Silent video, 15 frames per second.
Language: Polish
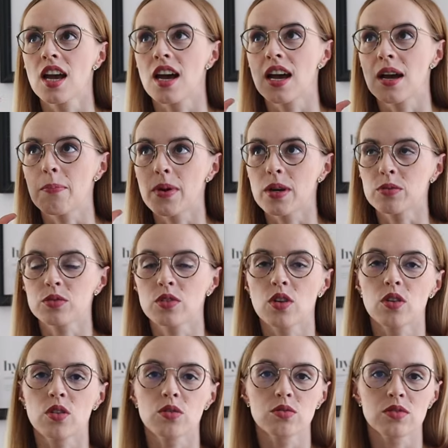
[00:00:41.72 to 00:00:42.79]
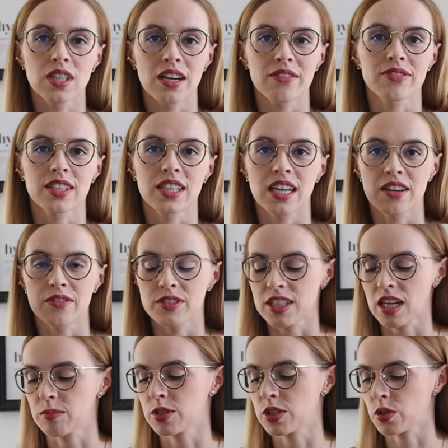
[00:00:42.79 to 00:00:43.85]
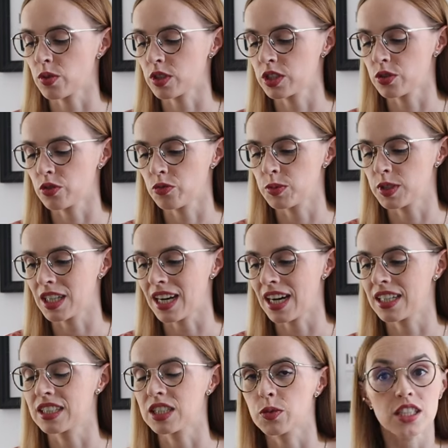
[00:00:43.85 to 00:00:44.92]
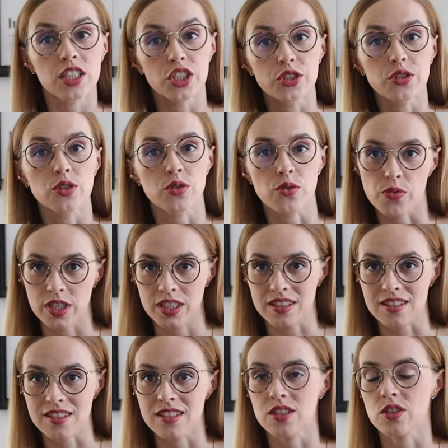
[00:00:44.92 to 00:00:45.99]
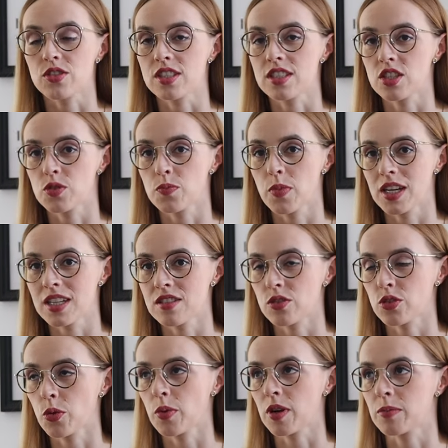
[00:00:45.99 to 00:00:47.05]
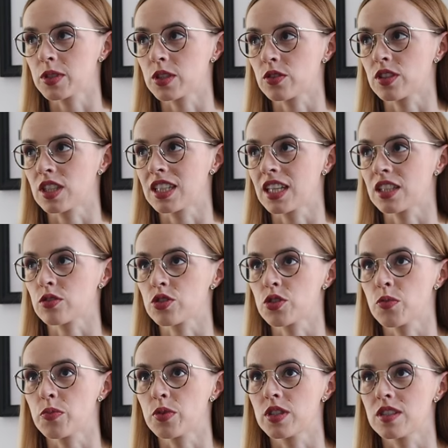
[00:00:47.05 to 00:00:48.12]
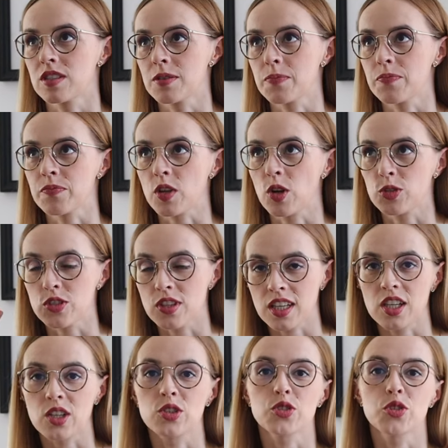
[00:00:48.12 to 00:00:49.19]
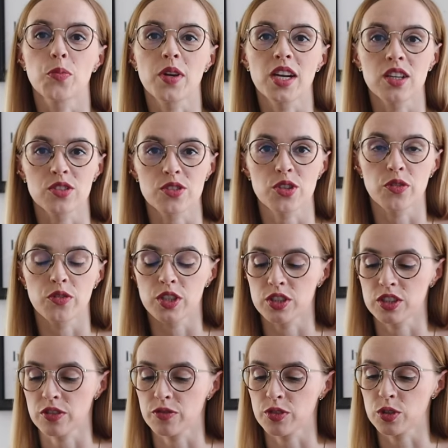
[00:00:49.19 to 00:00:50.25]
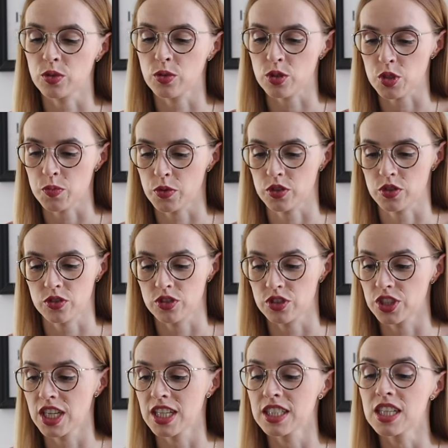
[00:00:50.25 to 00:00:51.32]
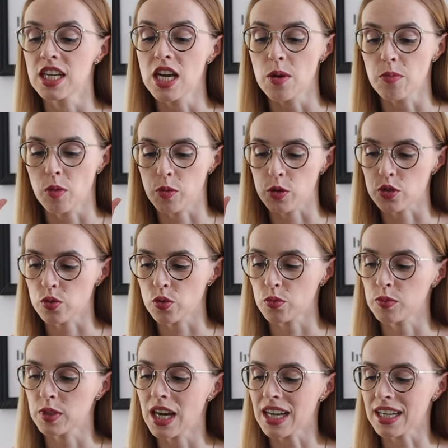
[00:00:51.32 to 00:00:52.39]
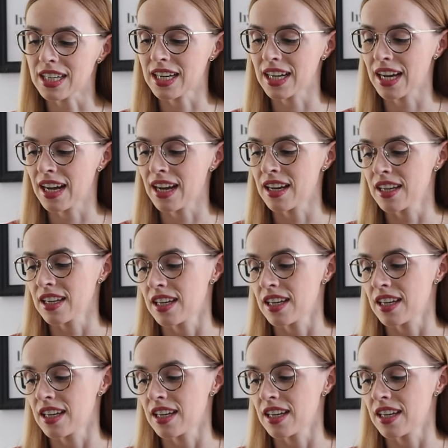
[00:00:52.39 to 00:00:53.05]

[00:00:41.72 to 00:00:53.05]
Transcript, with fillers: E, pełną dawkę witamin, składników mineralnych. Keto Greens to jest też bardzo dobra metoda na to, żeby mm, od jakiegoś dobrego, zdrowego nawyku rozpocząć dzień. Po prostu miarkę